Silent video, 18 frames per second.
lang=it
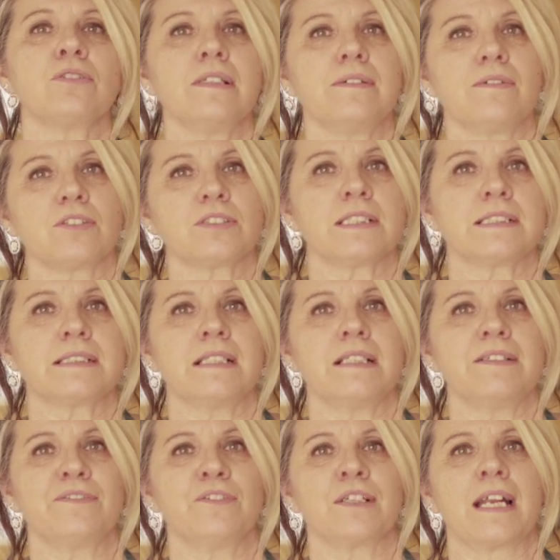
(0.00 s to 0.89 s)
le vostre
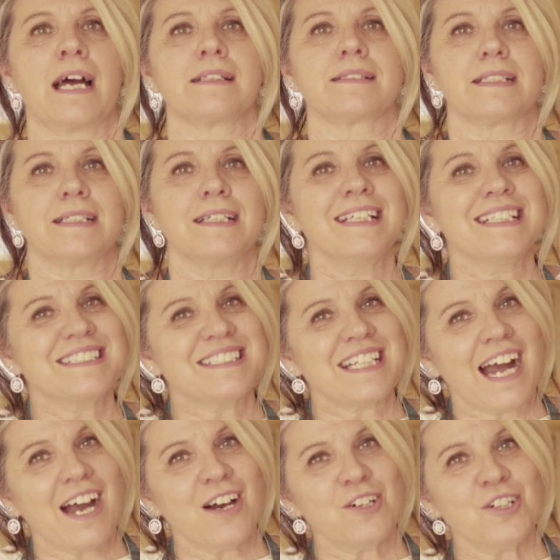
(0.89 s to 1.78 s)
telefonate.
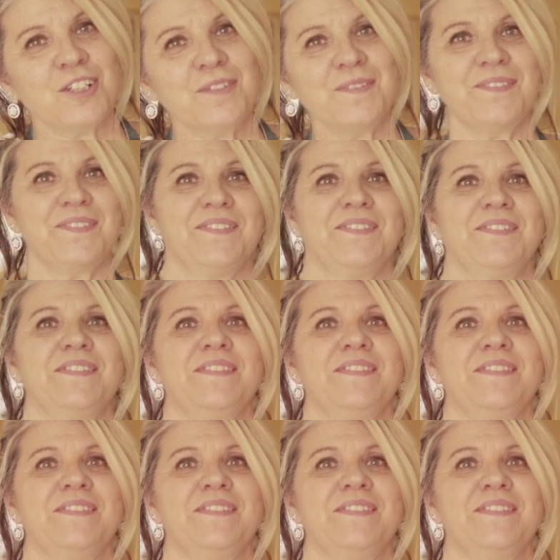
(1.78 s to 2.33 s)
Ciao!